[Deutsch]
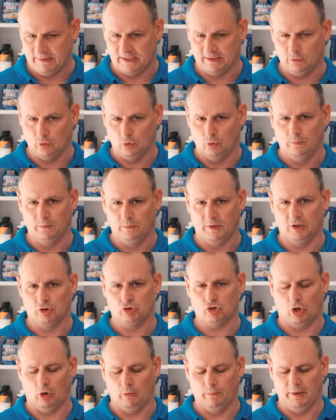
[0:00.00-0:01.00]
Also um das
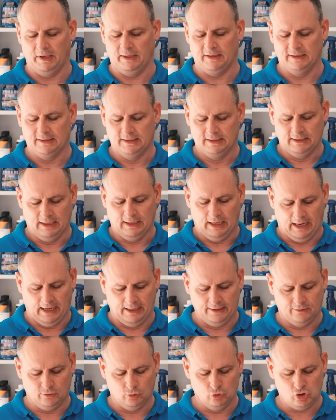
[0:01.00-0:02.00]
Schaumbild
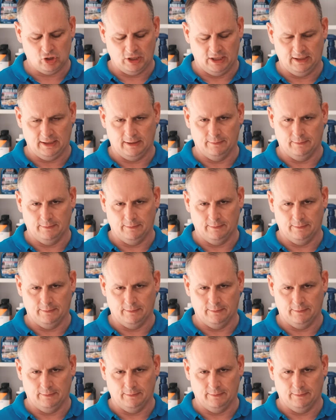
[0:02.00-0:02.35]
einzustellen,